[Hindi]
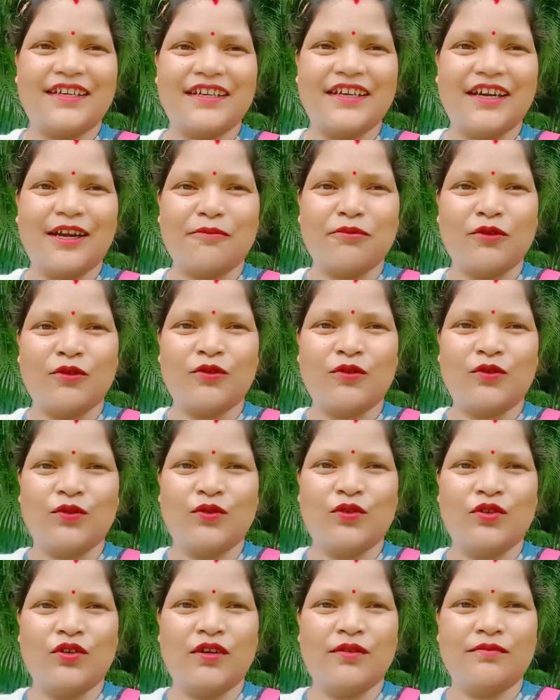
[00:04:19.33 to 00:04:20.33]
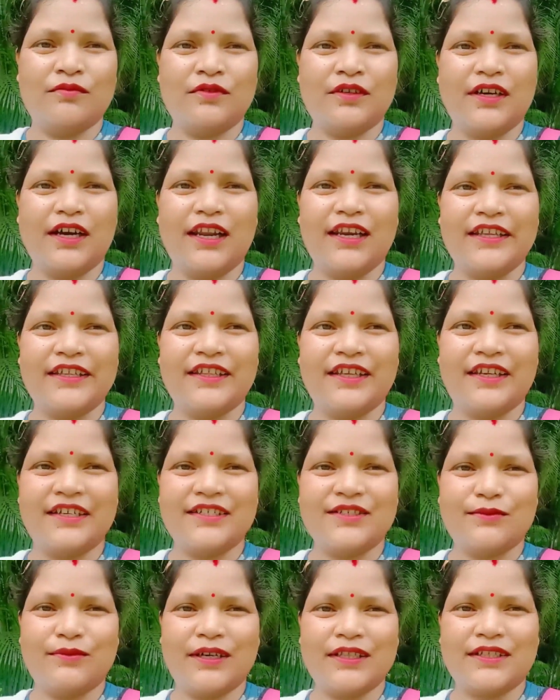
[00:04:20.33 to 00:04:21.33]
कि आप लोगों को हम गाली दे
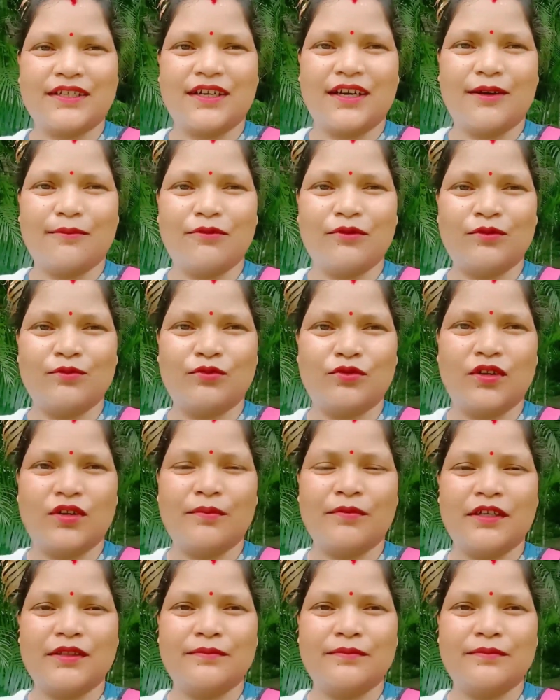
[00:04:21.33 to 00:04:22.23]
रहे इस बात का आप लोग बुरा